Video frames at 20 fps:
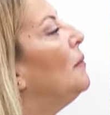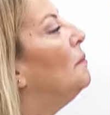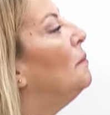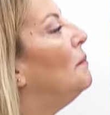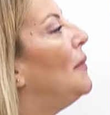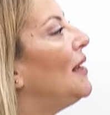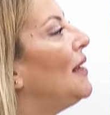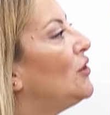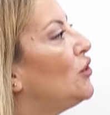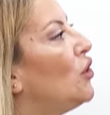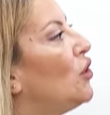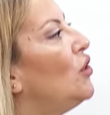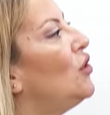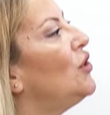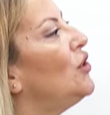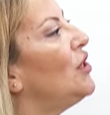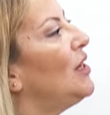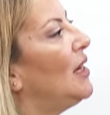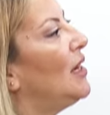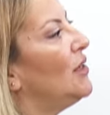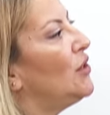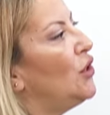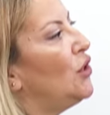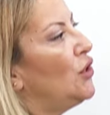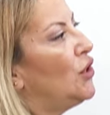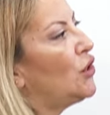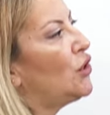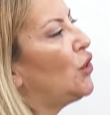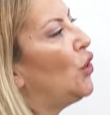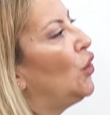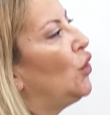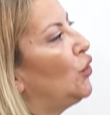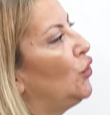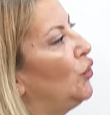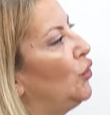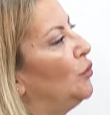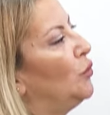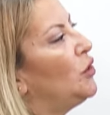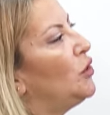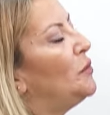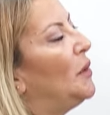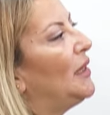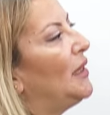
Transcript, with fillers: Metroloji az önce sorduğumuz